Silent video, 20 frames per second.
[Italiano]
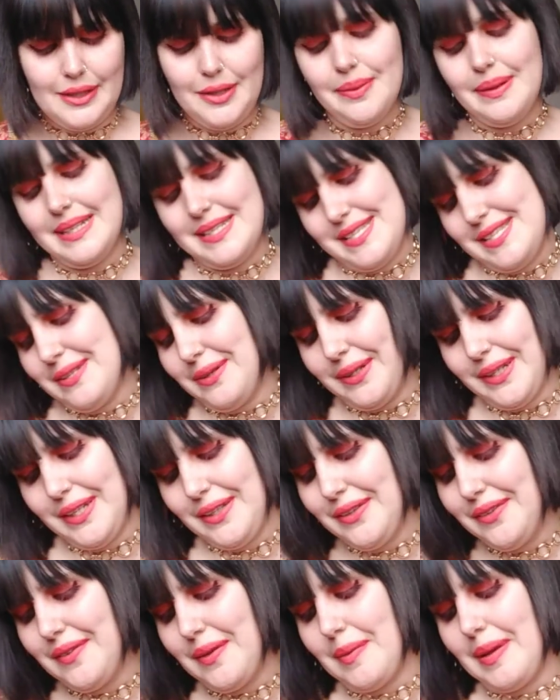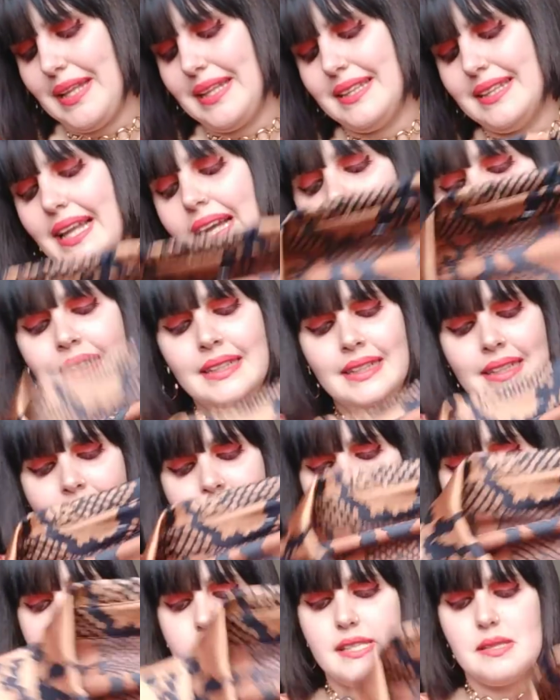come al solito ovviamente,
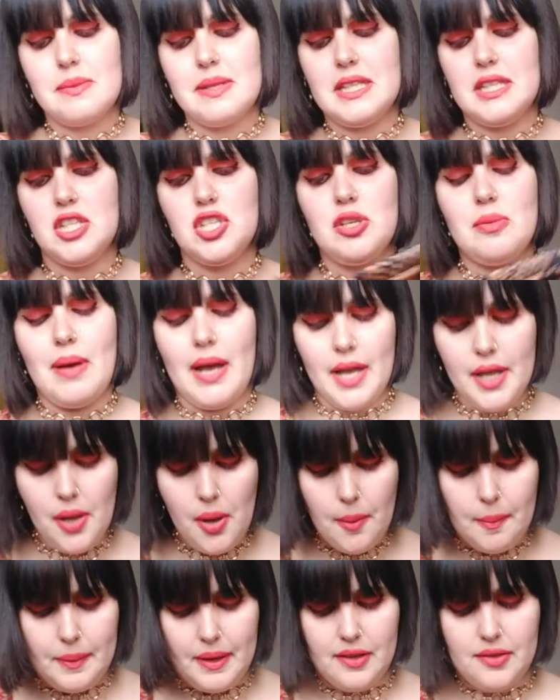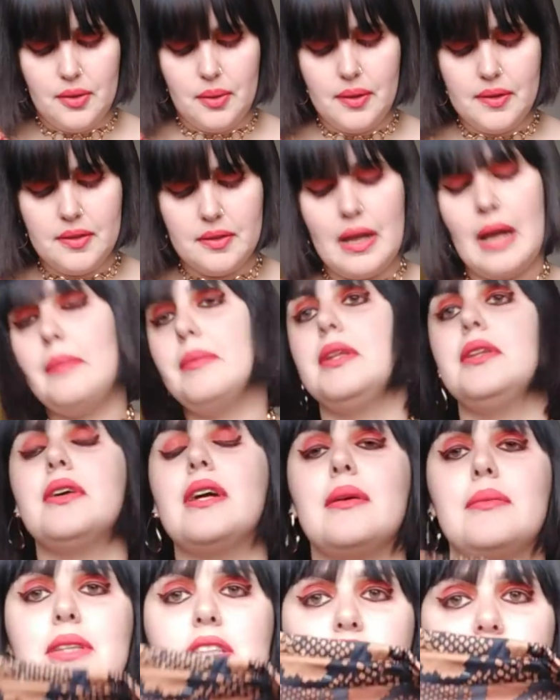non si smentisce mai. Ho preso questo abito,
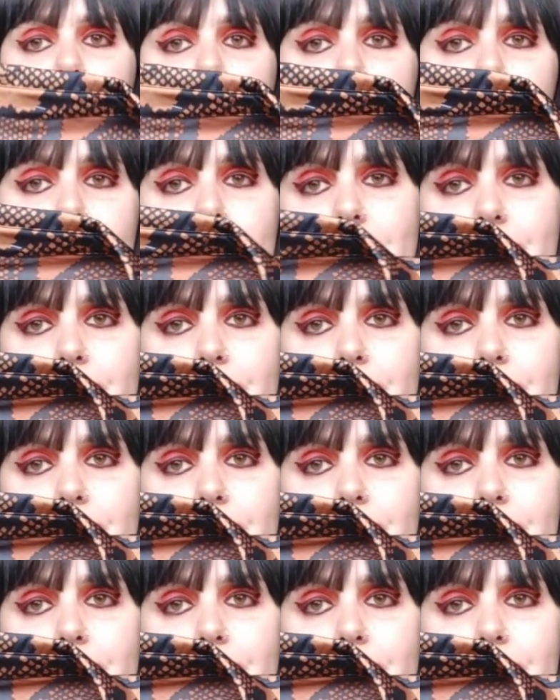camicia,